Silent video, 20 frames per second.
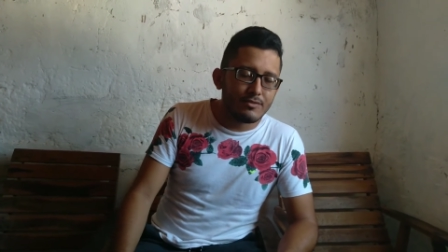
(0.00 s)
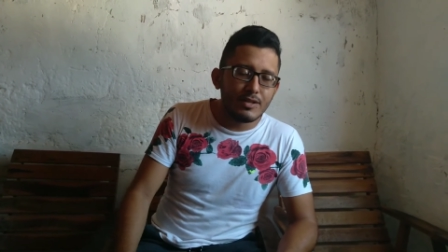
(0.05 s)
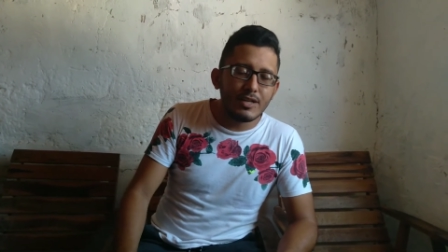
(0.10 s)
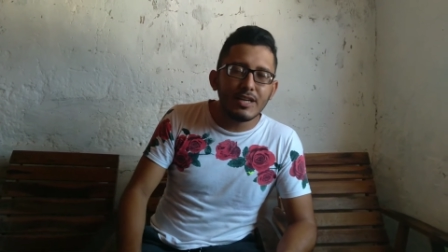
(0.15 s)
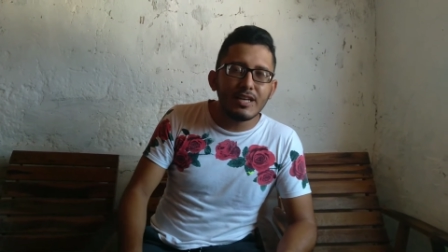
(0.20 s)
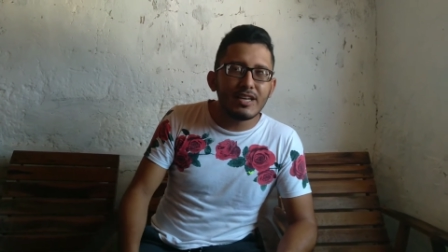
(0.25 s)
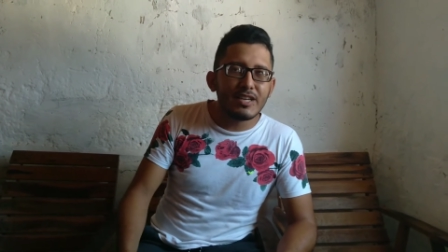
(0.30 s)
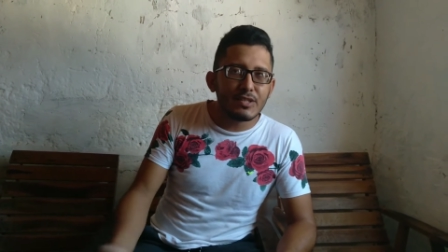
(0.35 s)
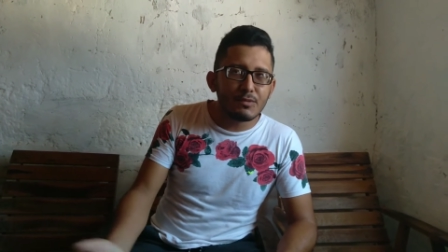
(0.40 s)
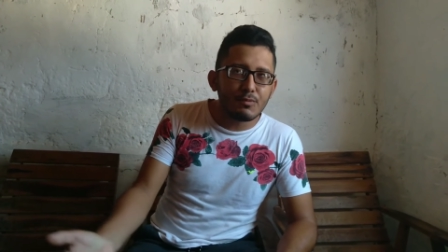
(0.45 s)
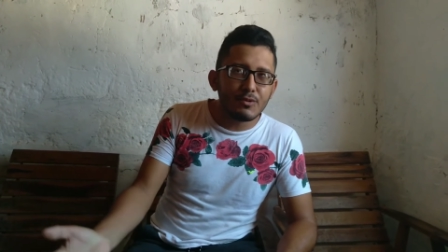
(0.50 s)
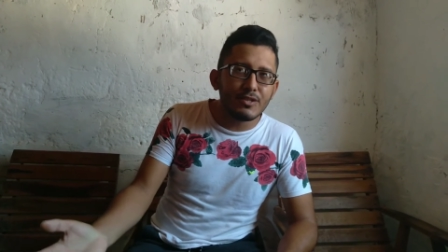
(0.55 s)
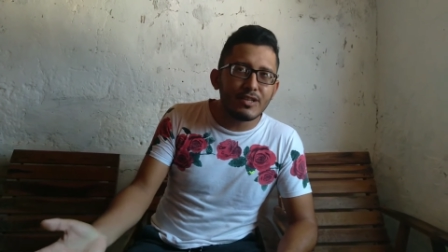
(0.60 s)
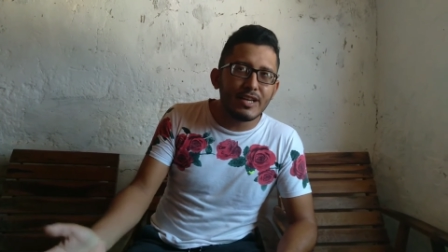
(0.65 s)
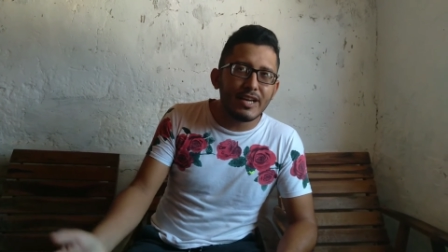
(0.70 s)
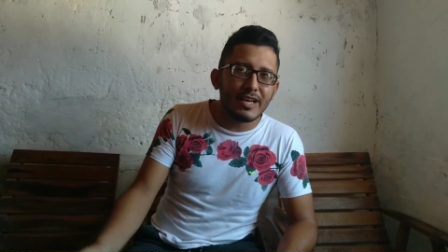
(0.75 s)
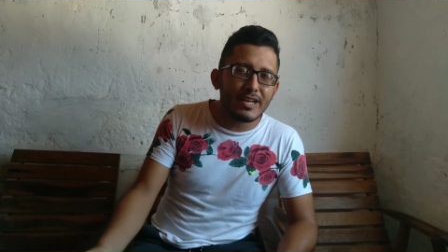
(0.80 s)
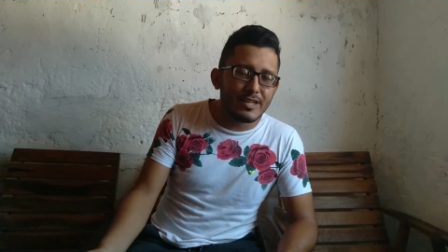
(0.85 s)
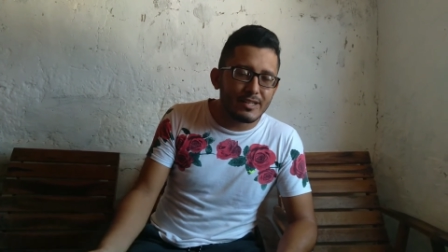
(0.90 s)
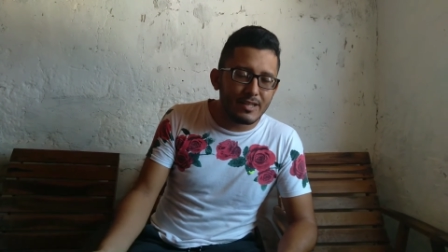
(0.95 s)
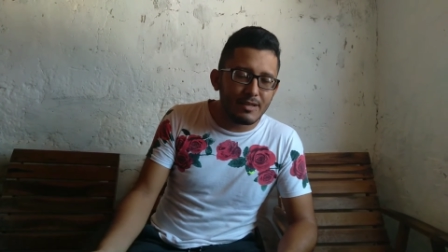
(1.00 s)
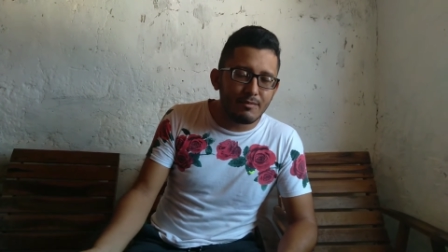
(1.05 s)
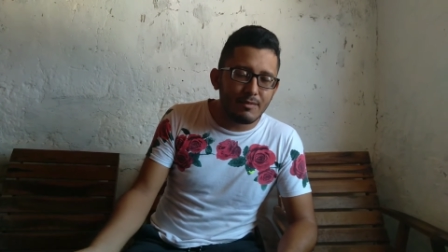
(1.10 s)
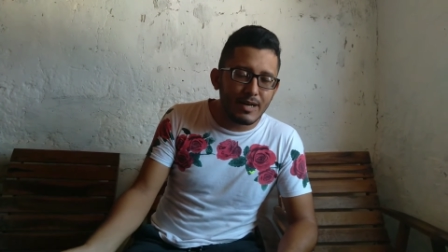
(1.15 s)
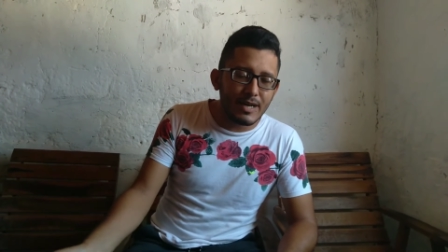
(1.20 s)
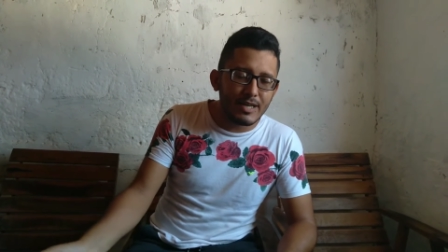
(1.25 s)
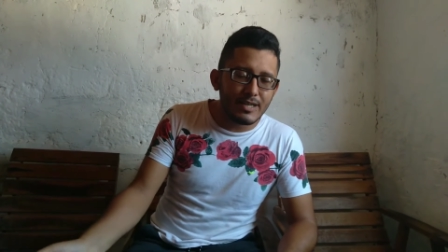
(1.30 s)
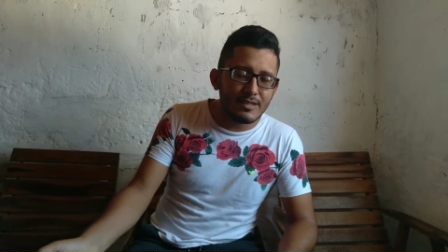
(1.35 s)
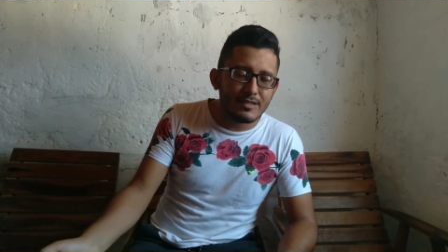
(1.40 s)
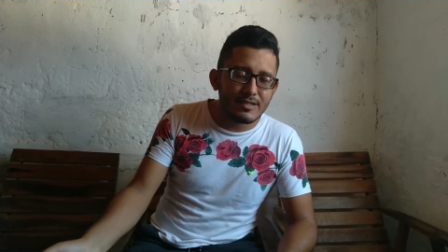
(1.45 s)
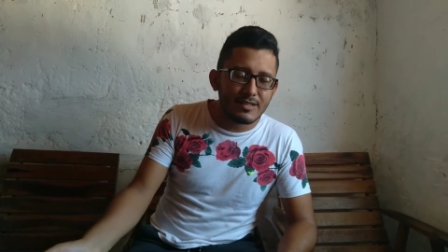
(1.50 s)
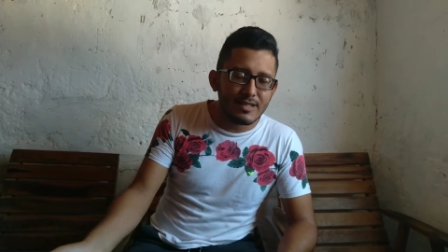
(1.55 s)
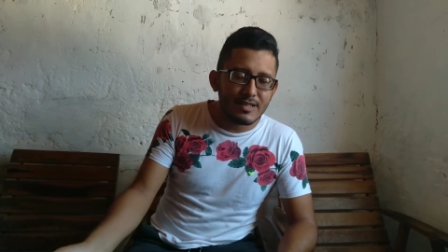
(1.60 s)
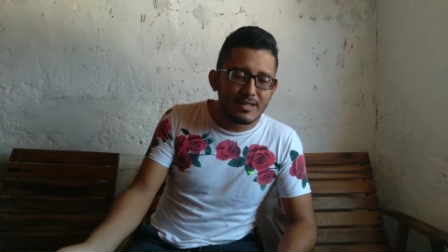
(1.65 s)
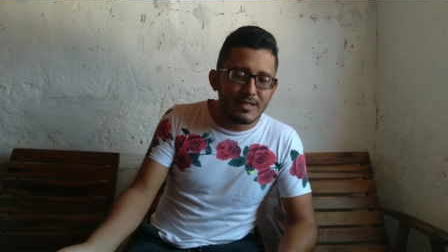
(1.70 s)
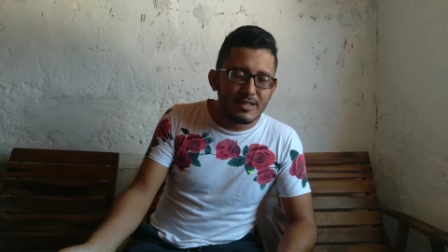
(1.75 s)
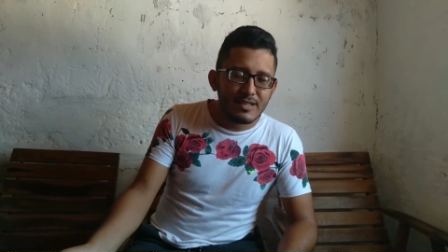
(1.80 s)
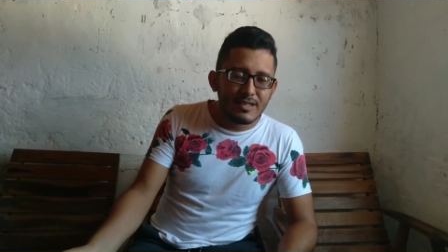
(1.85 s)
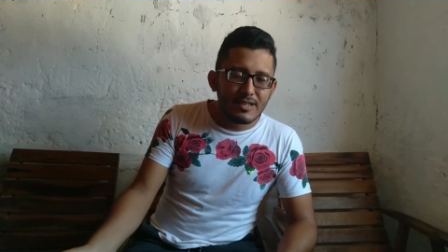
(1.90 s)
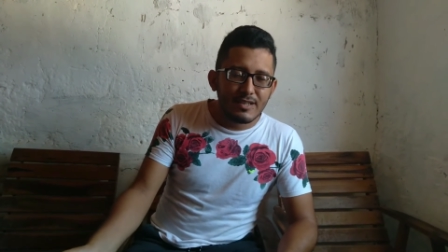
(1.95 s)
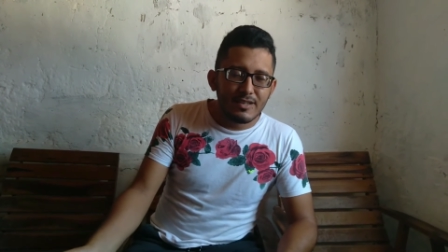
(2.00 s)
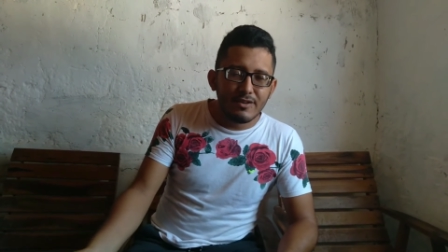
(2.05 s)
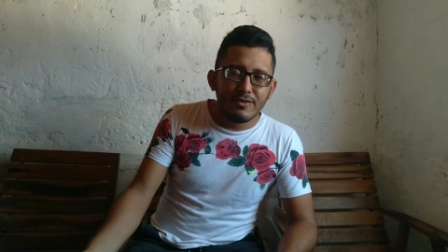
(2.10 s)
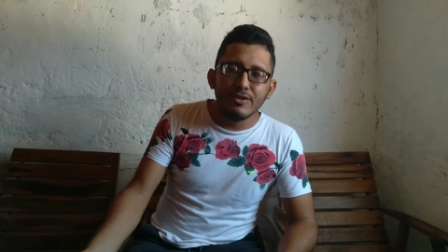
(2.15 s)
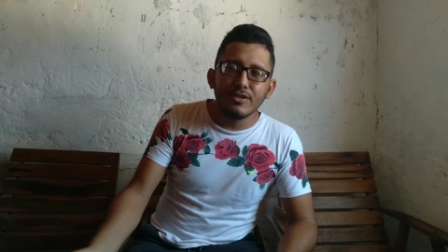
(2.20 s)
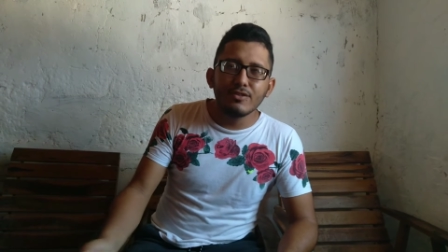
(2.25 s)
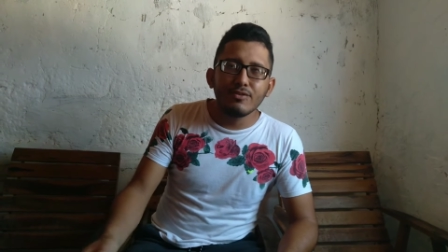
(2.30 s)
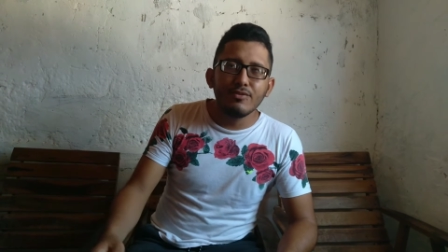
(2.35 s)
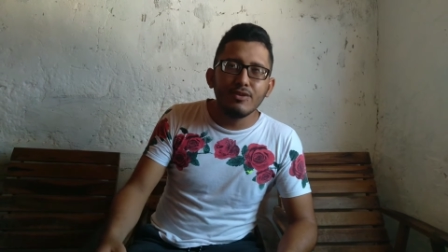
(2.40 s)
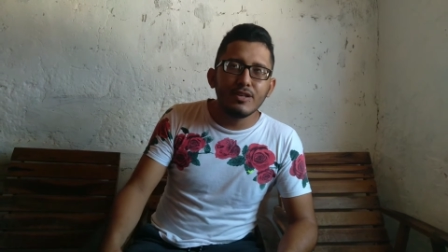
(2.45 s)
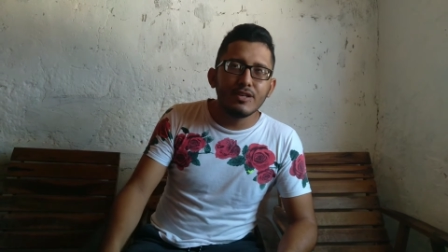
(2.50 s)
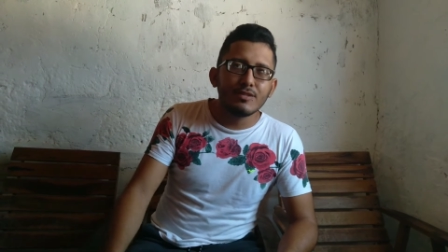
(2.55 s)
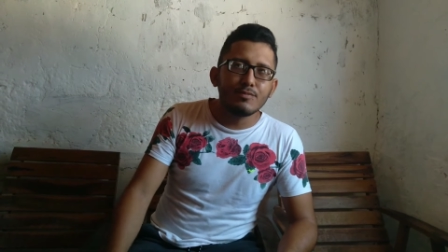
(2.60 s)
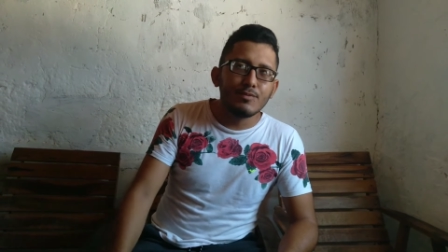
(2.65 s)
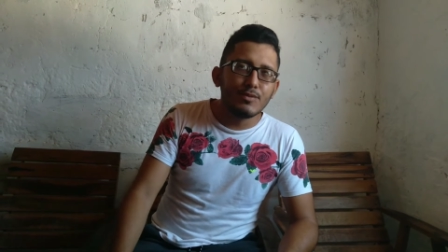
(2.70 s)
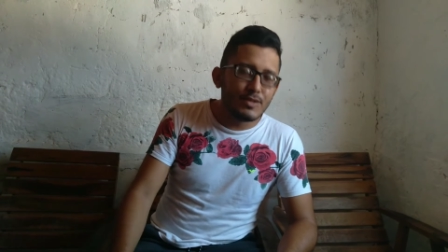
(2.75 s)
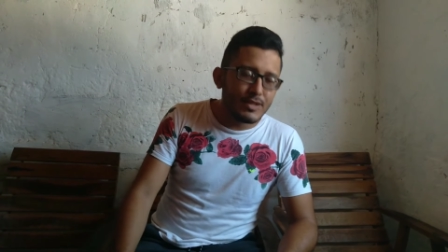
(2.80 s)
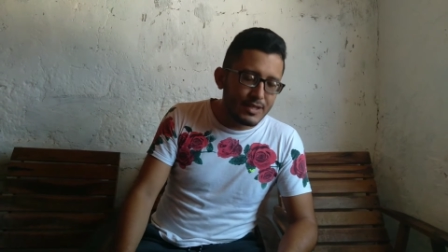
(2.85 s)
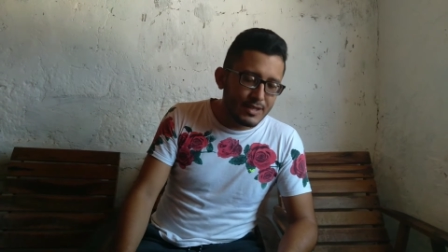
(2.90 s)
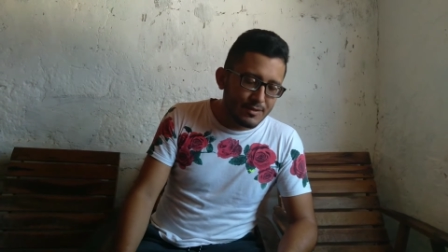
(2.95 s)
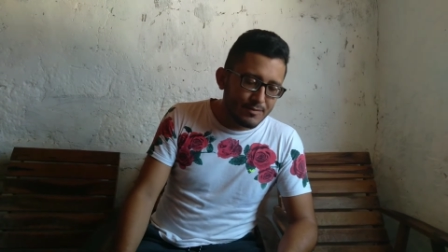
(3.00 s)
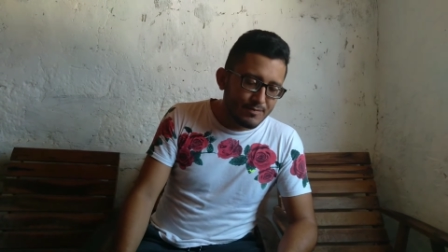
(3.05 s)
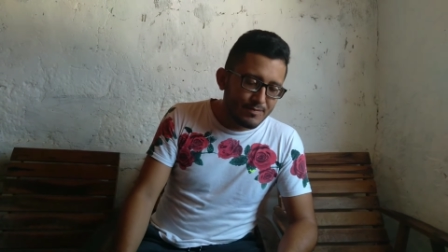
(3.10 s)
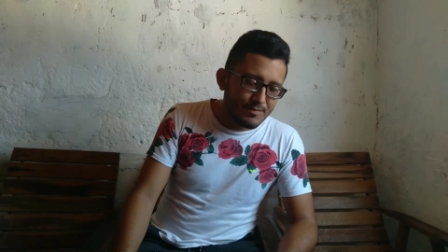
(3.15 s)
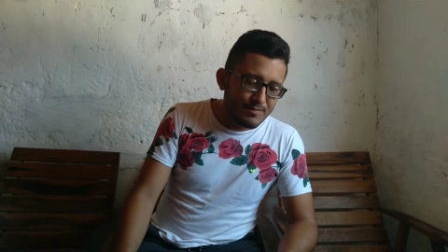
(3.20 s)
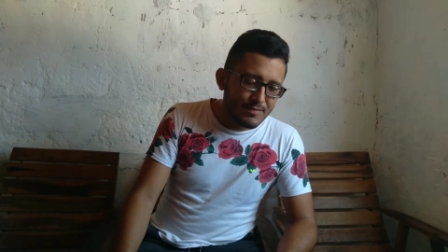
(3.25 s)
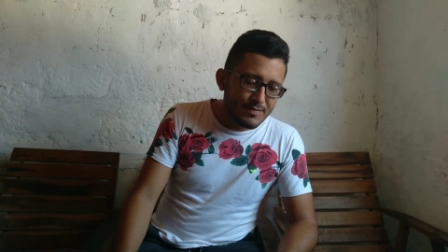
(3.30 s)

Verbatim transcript: nem ia responder ela, né? Mas eu resolvi responder.